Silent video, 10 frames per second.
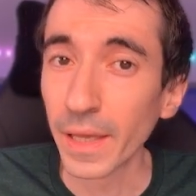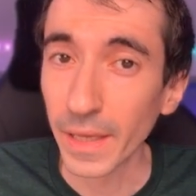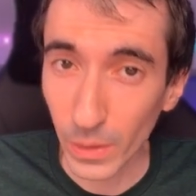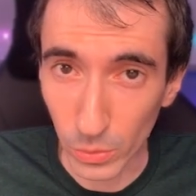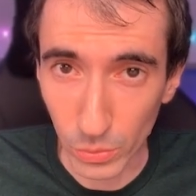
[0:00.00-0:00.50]

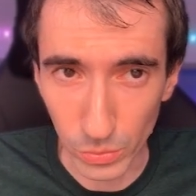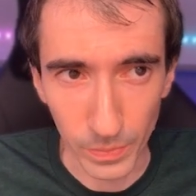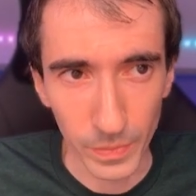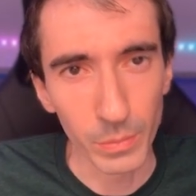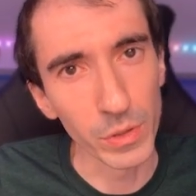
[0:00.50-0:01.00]
Heroku
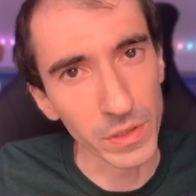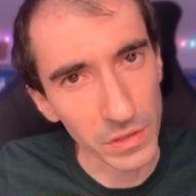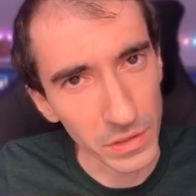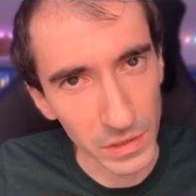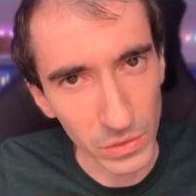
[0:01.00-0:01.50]
mais ça
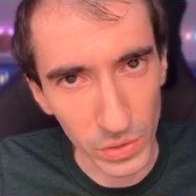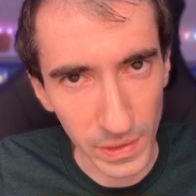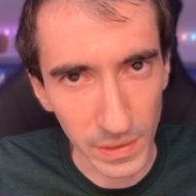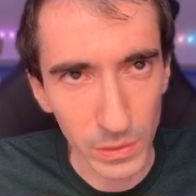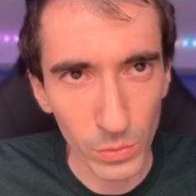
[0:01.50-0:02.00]
c'était dans les
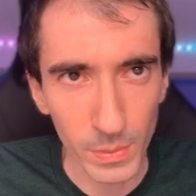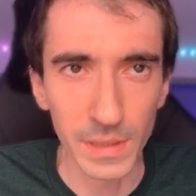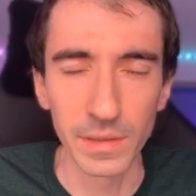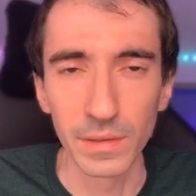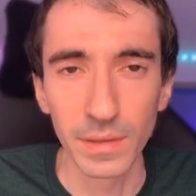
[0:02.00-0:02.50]
années
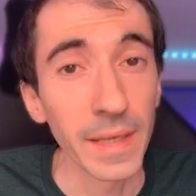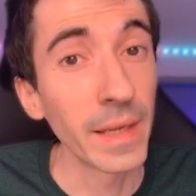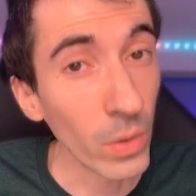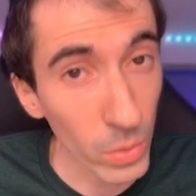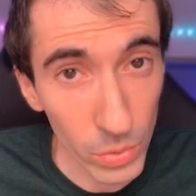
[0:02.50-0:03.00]
2010. Et
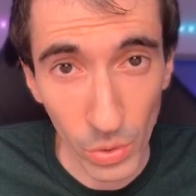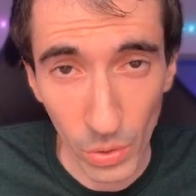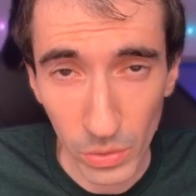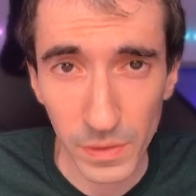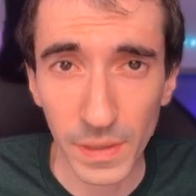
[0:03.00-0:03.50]
en
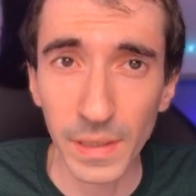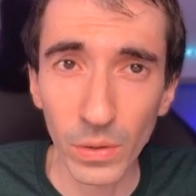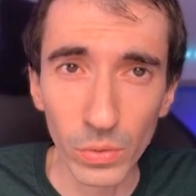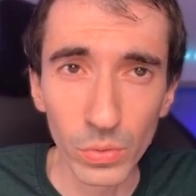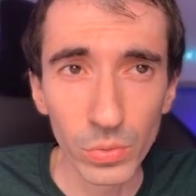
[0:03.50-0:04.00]
l'occurrence,
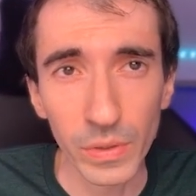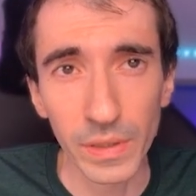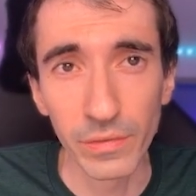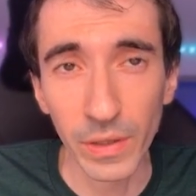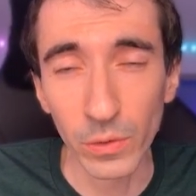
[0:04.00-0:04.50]
Heroku,
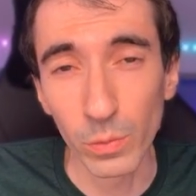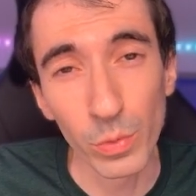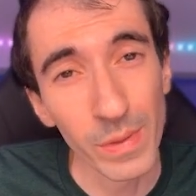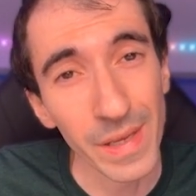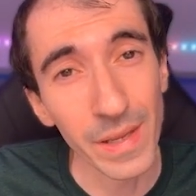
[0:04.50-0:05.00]
ils viennent de
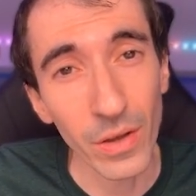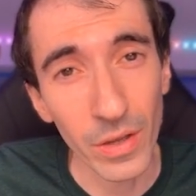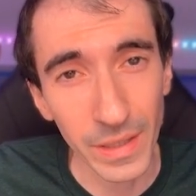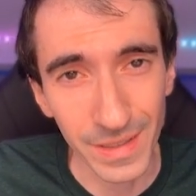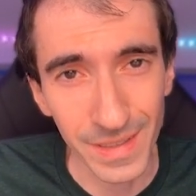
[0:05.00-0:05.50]
publier
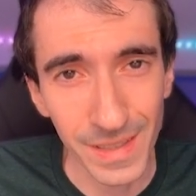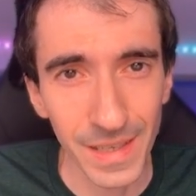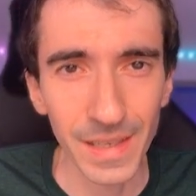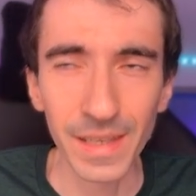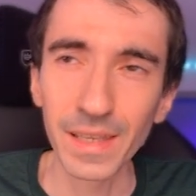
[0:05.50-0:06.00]
un article,
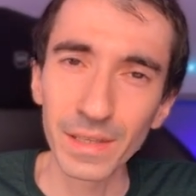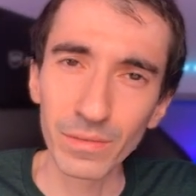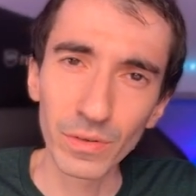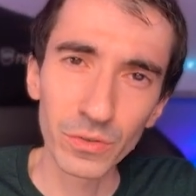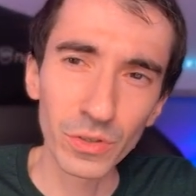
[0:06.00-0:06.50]
et
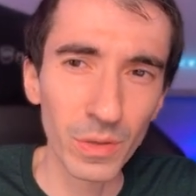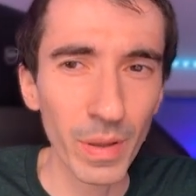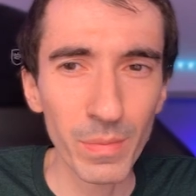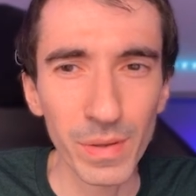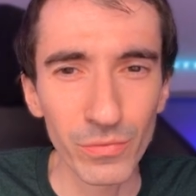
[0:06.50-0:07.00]
je sais
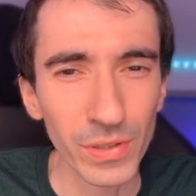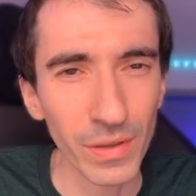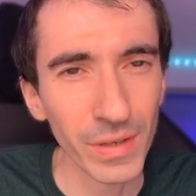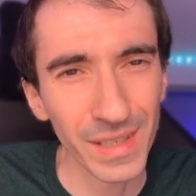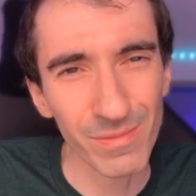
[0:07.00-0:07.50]
pas, mais vous
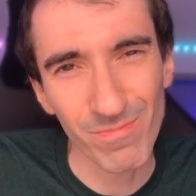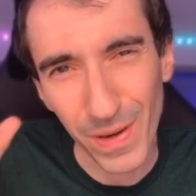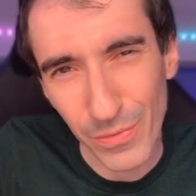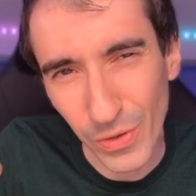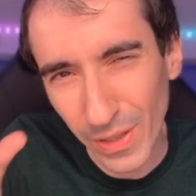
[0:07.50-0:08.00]
savez,
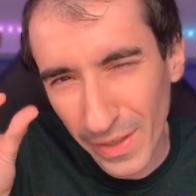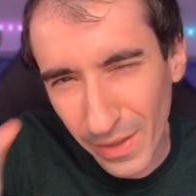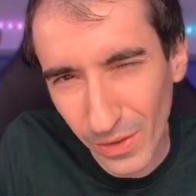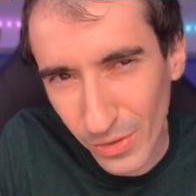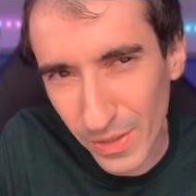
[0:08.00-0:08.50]
parfois
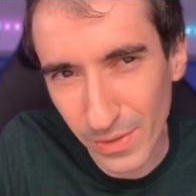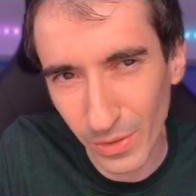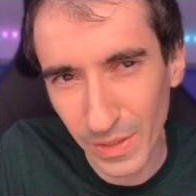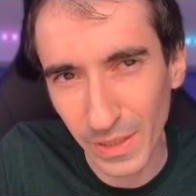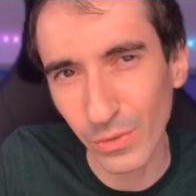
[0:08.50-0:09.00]
rien qu'en lisant
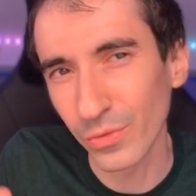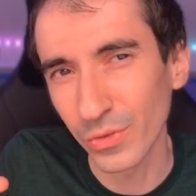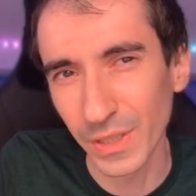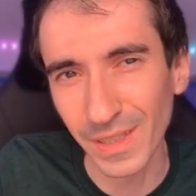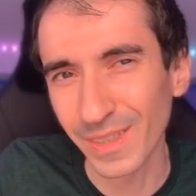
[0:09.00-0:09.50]
le titre, vous
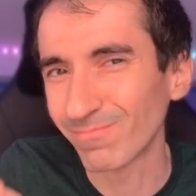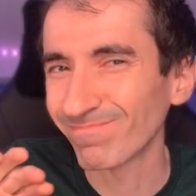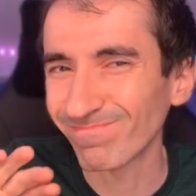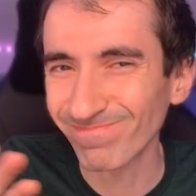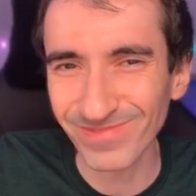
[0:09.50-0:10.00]
vous dites
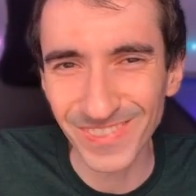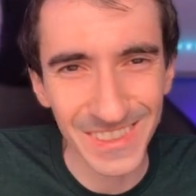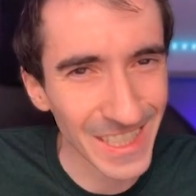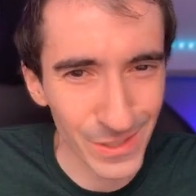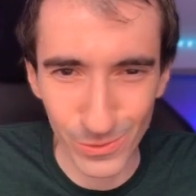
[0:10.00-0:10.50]
Hmm,
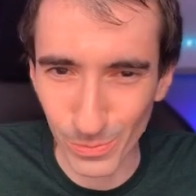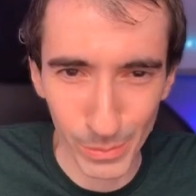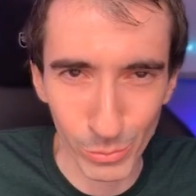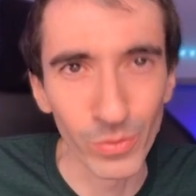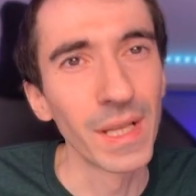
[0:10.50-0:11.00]
ça sent pas
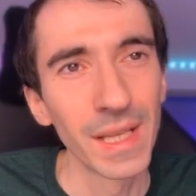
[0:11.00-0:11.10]
bon.